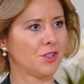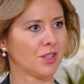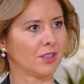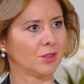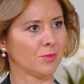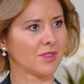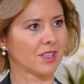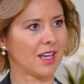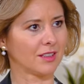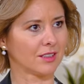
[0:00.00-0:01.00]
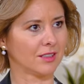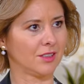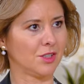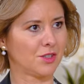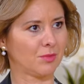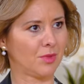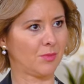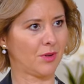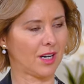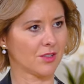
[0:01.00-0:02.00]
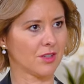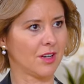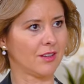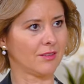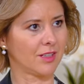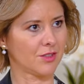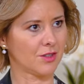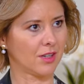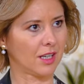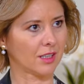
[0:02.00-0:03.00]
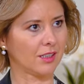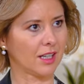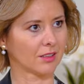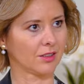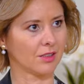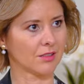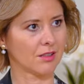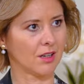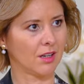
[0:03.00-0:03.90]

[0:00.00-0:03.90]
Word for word: idź do psychiatry, idź sobie porać, weź leki, jak to jest?